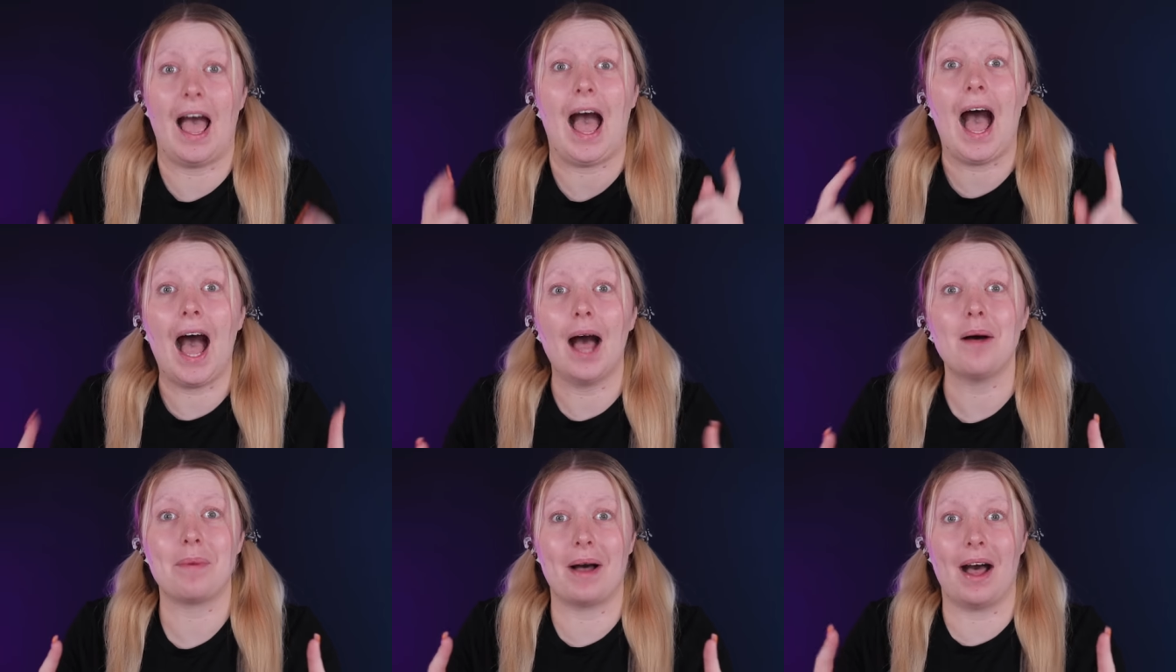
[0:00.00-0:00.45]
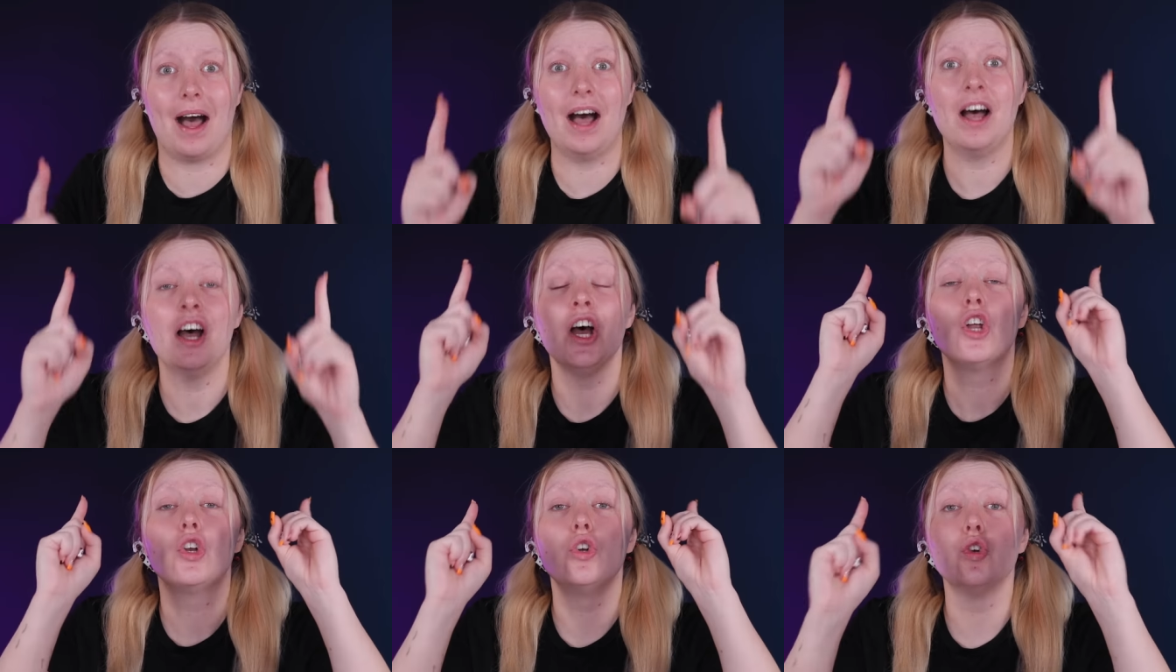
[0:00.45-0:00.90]

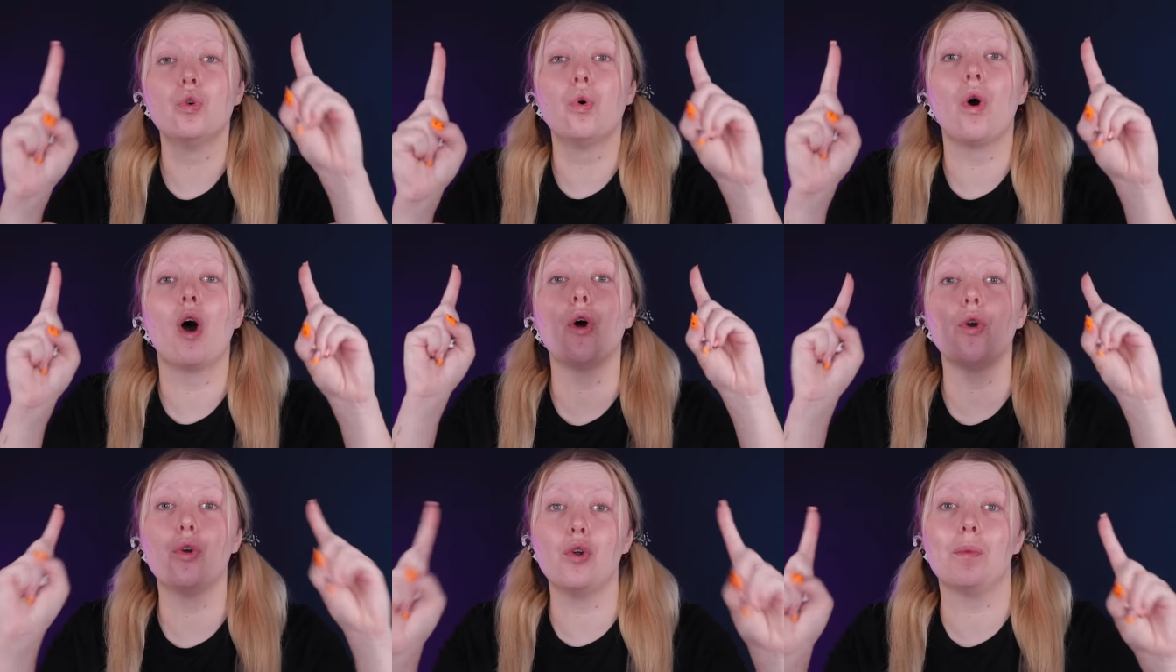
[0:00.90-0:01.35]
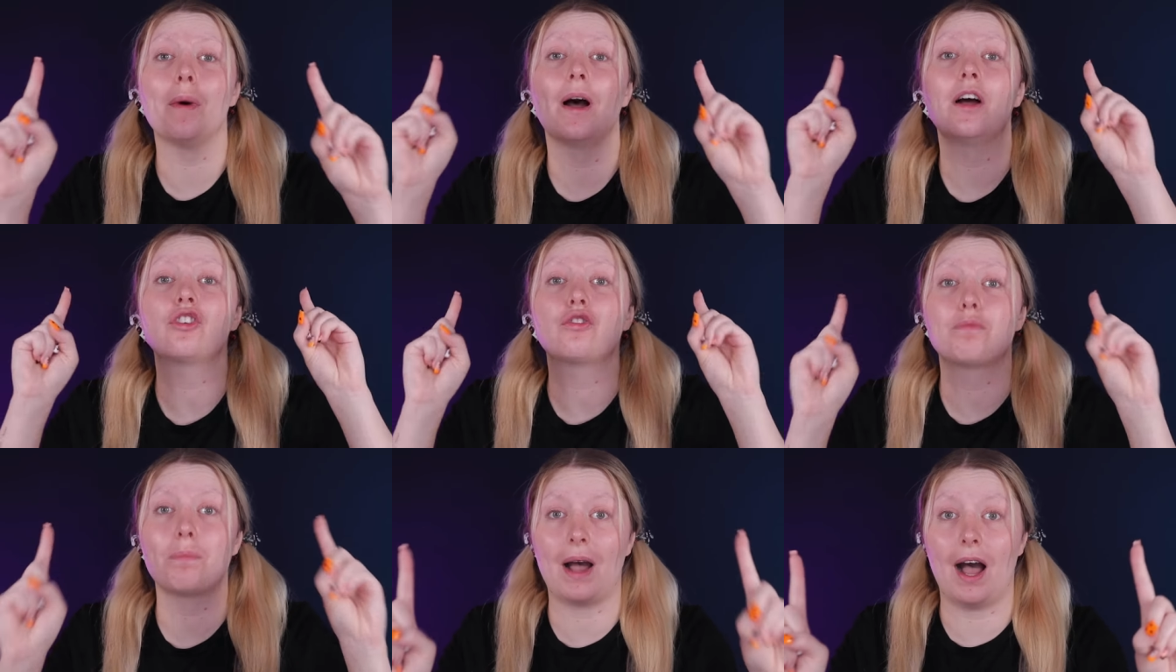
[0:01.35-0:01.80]
aber nur
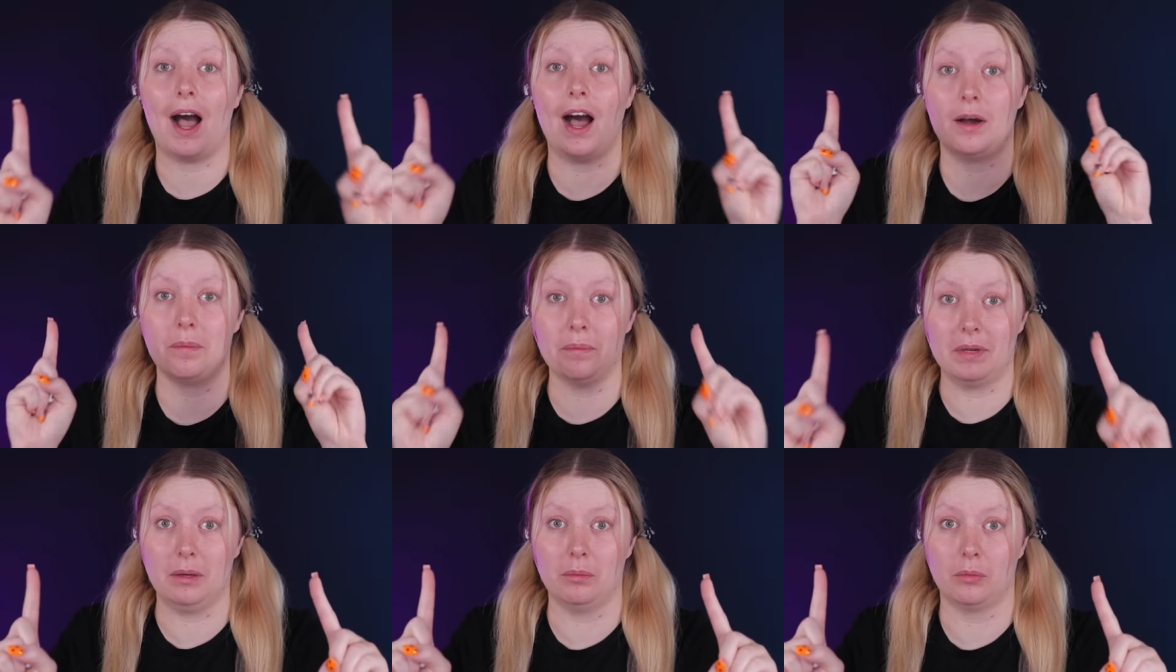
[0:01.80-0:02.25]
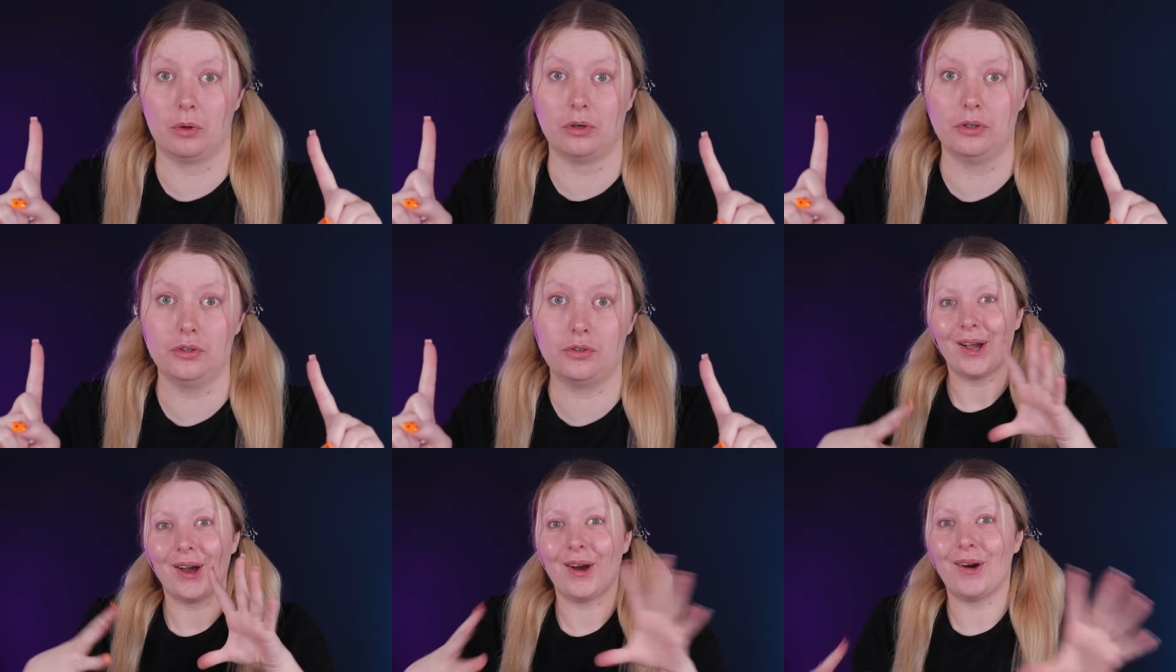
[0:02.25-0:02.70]
über
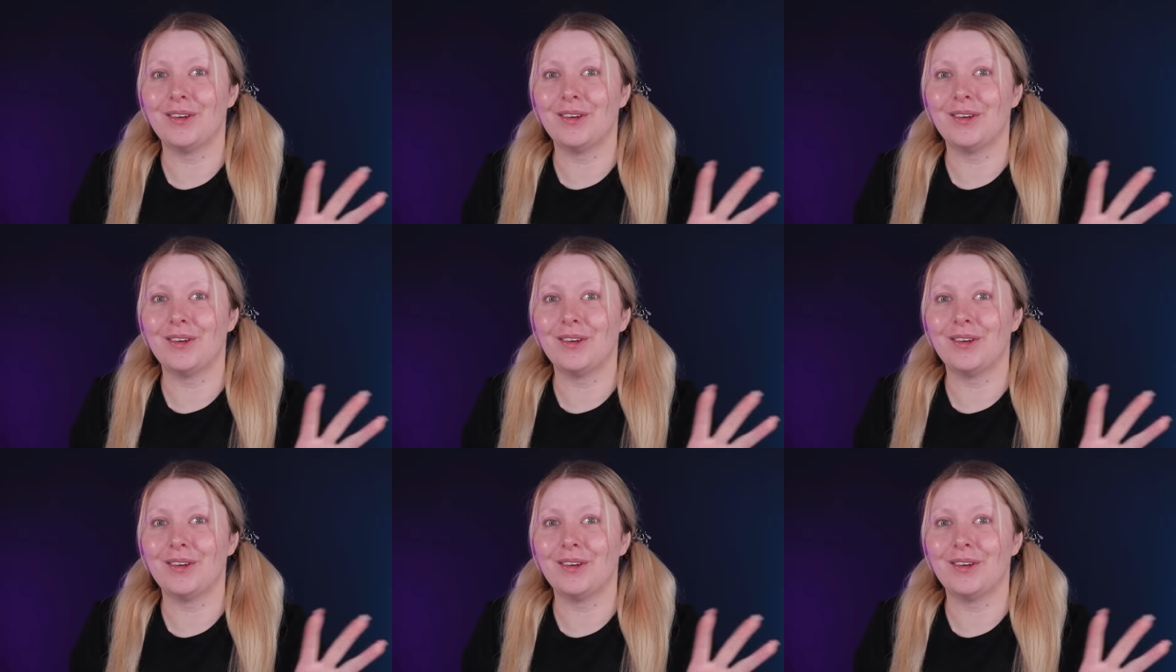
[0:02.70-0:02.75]
Sprachmemos.